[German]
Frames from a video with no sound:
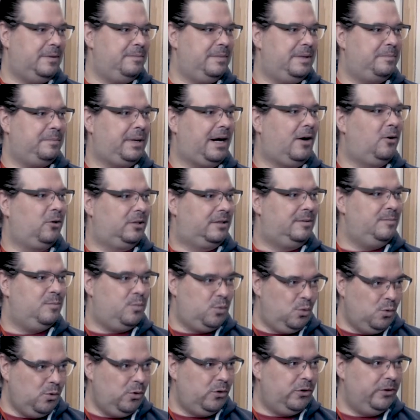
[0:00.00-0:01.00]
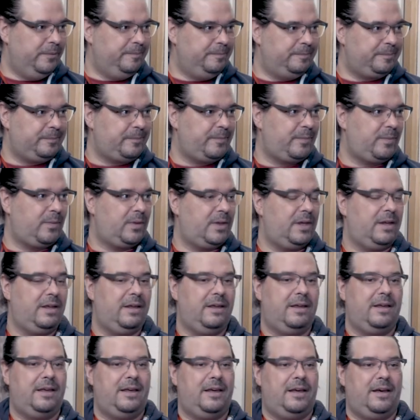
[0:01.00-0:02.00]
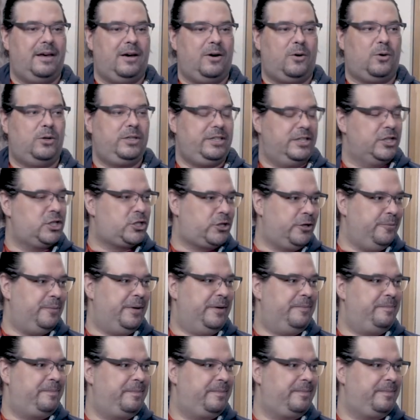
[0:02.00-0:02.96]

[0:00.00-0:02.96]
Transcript: Man braucht ein Buch und eine Stimme.